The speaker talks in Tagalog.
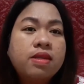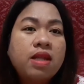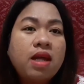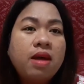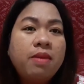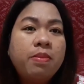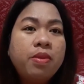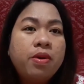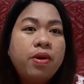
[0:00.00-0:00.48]

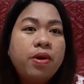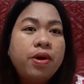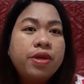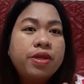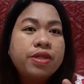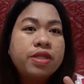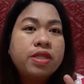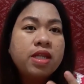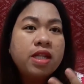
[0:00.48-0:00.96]

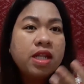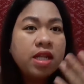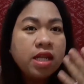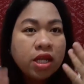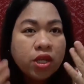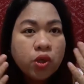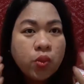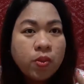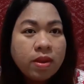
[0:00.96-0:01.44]
Tapos
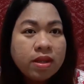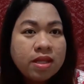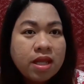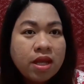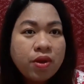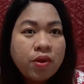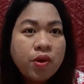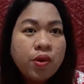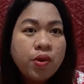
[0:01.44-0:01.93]
tiningnan yung
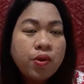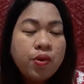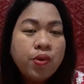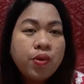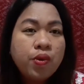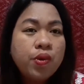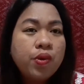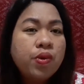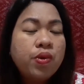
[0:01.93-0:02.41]
mata ko
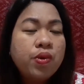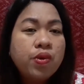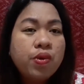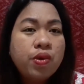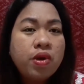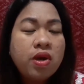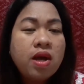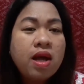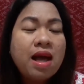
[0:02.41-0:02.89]
kung
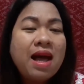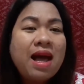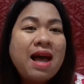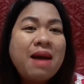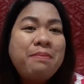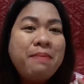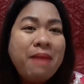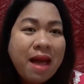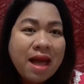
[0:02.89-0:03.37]

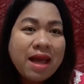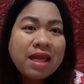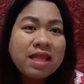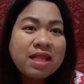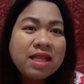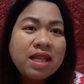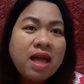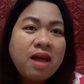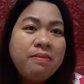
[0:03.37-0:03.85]

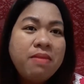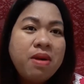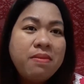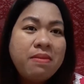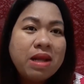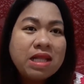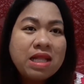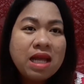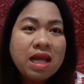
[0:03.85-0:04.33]
bakit nga ba
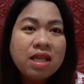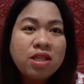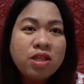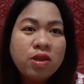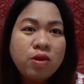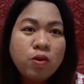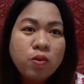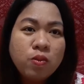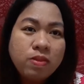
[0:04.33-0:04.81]

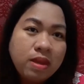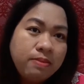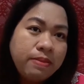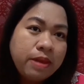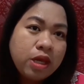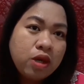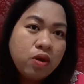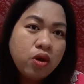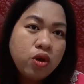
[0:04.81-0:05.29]
mataas yung
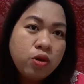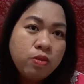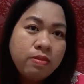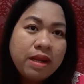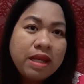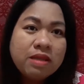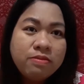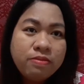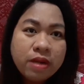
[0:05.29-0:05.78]
BP ko, yung
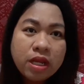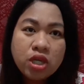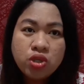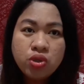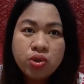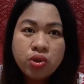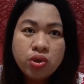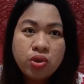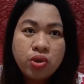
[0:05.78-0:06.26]
blood
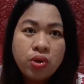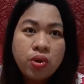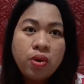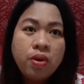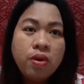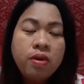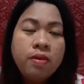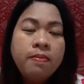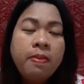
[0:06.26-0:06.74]
pressure
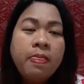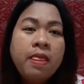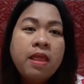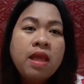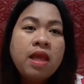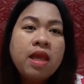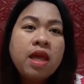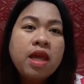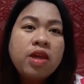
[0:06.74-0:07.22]
ko.
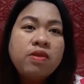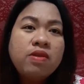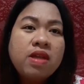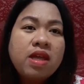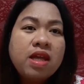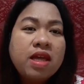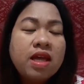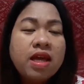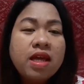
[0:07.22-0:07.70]
Yun
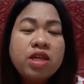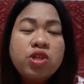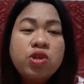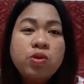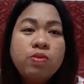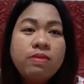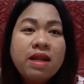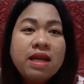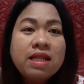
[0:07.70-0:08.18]
nga guys,
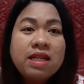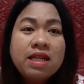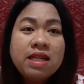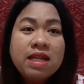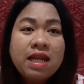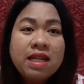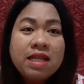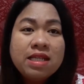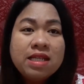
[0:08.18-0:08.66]
yung blood
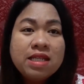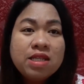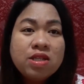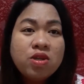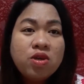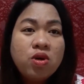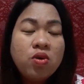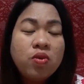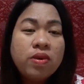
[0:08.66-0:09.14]
analysis
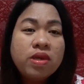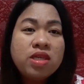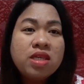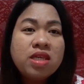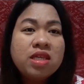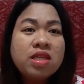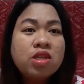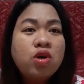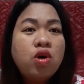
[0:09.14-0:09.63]
ko which
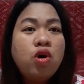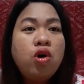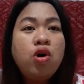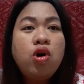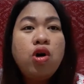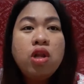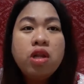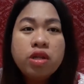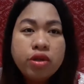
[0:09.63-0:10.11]
is
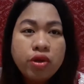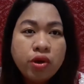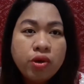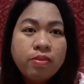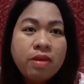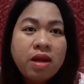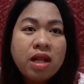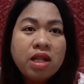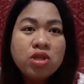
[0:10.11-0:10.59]
all
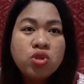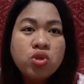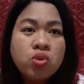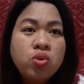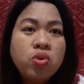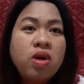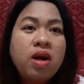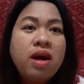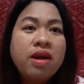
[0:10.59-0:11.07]
normal
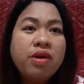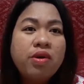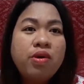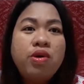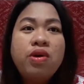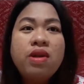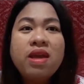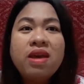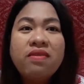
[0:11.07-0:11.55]
sugar,
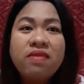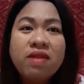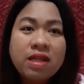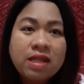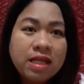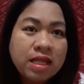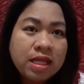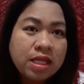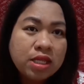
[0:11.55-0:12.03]
all
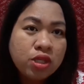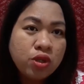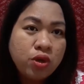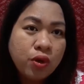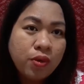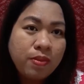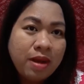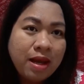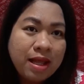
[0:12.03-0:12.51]
everything is
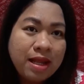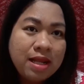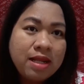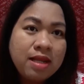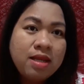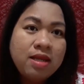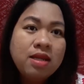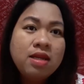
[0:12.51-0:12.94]
normal